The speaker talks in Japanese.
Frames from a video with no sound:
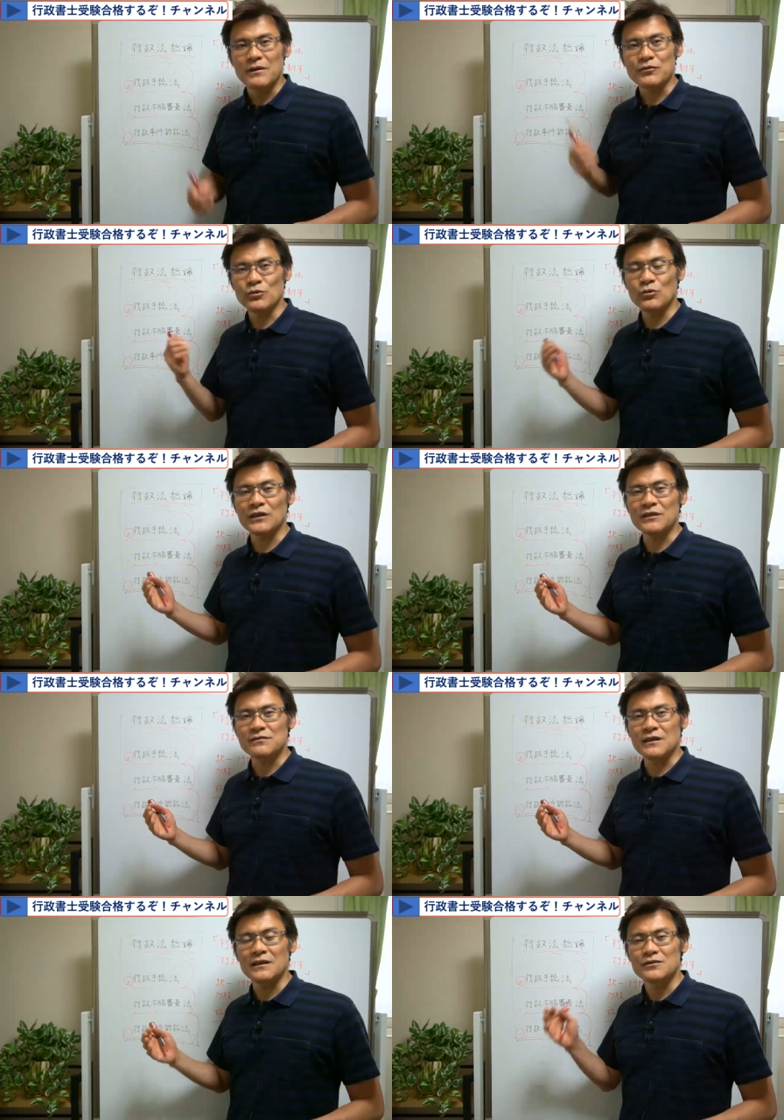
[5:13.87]
まあ、その方がです
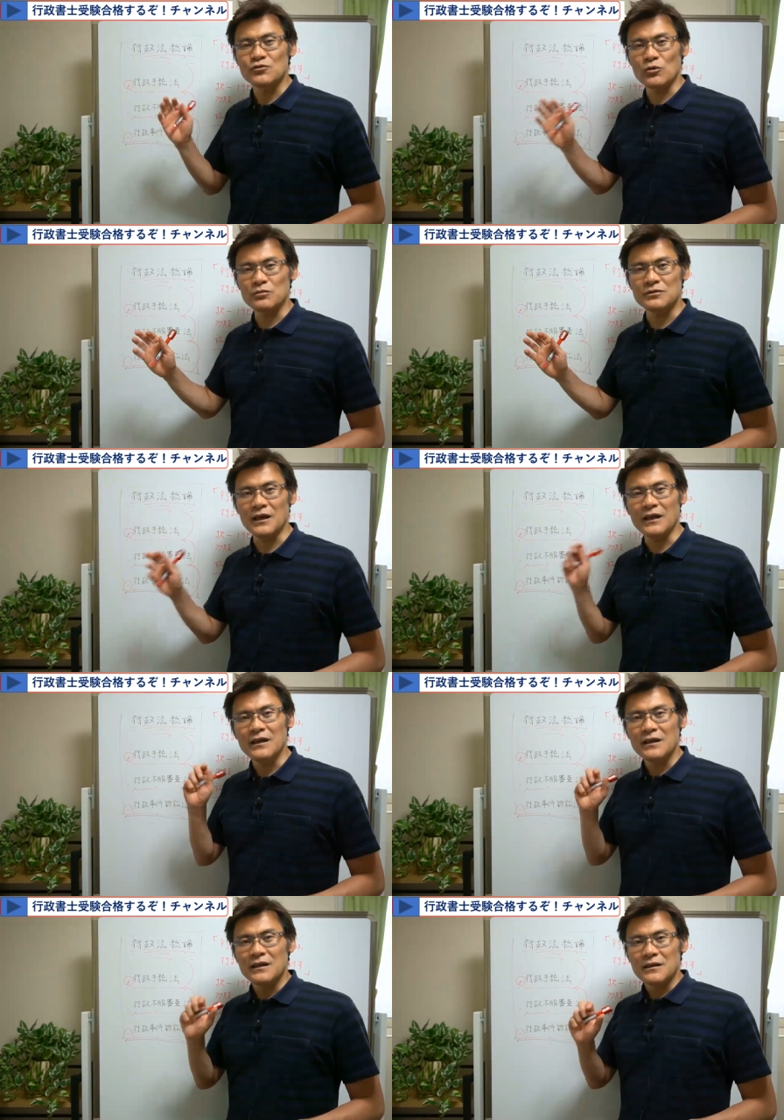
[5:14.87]
ね、条文で
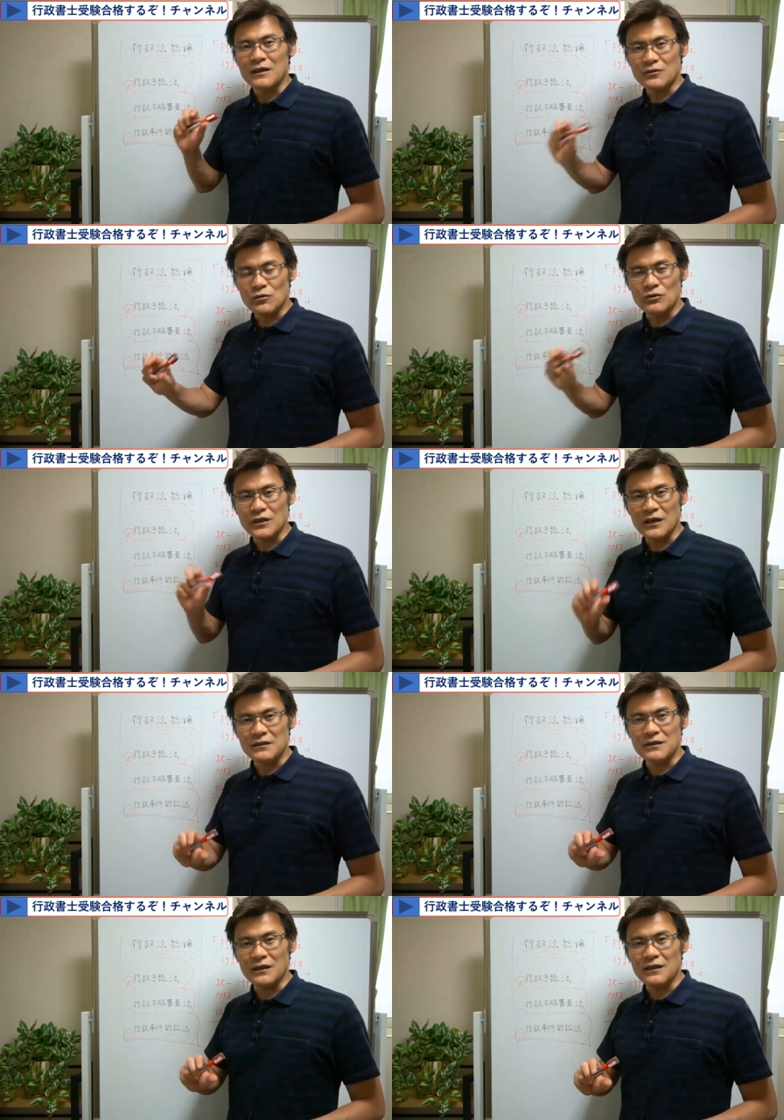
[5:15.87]
格論に入っ
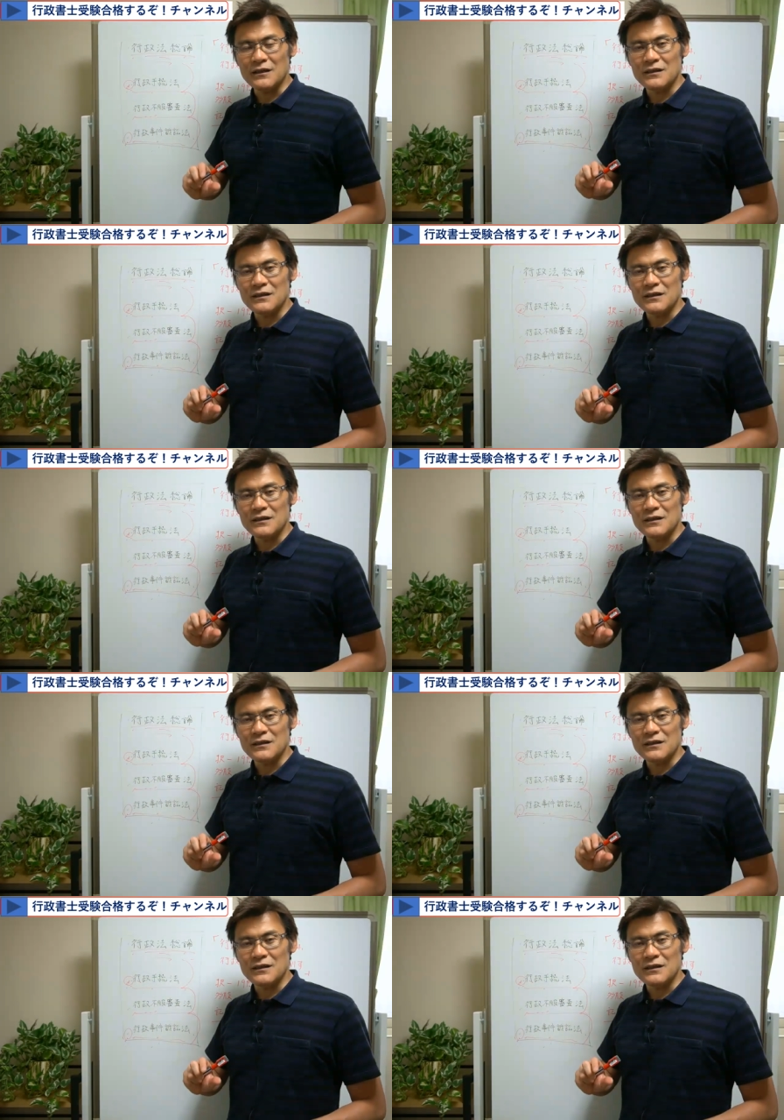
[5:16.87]
て